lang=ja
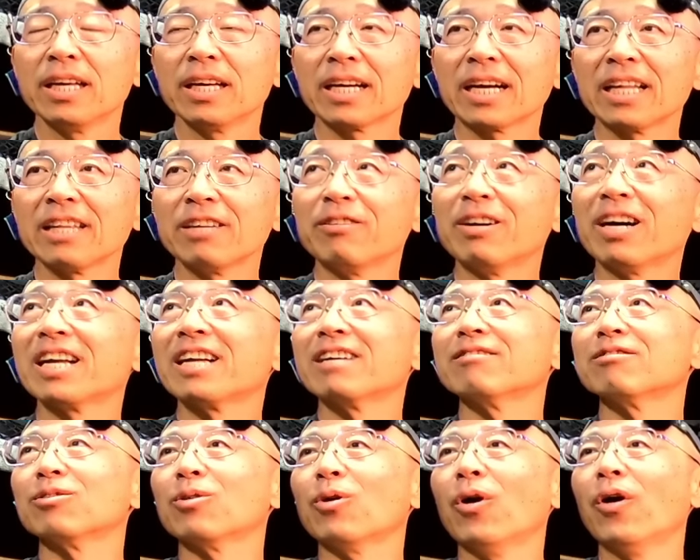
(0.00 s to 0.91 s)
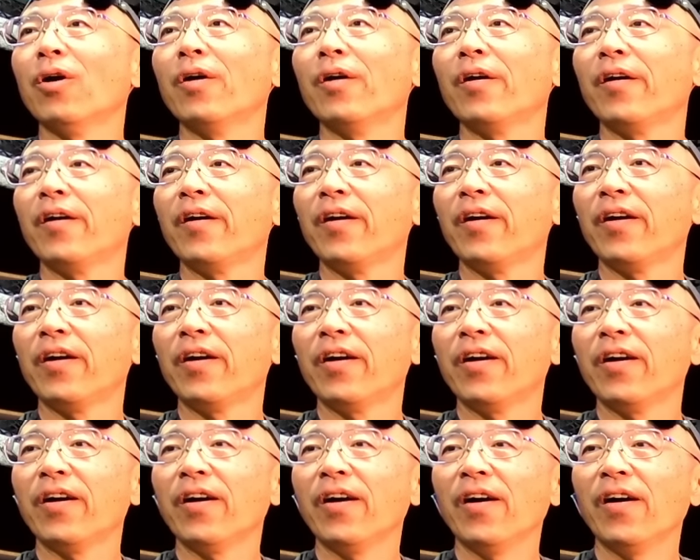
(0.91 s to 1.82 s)
金を払うと
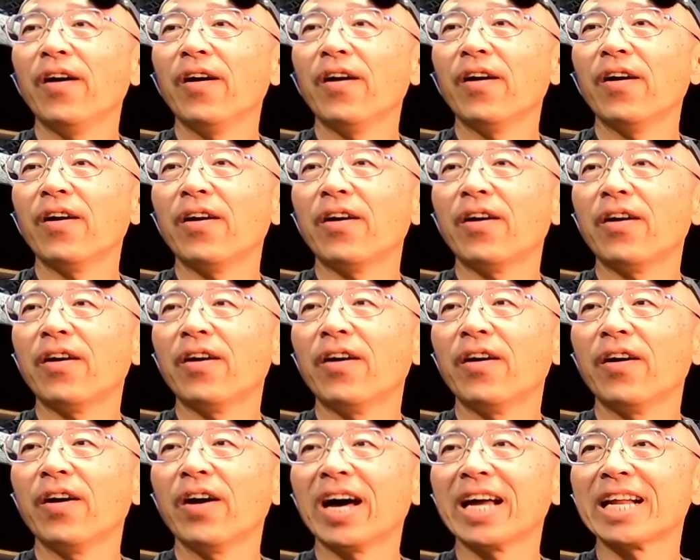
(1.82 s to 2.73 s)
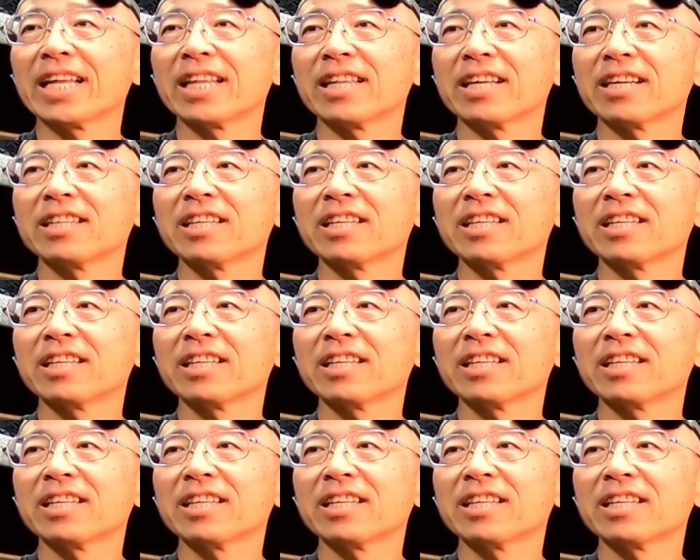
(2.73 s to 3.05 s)
あ払っていかな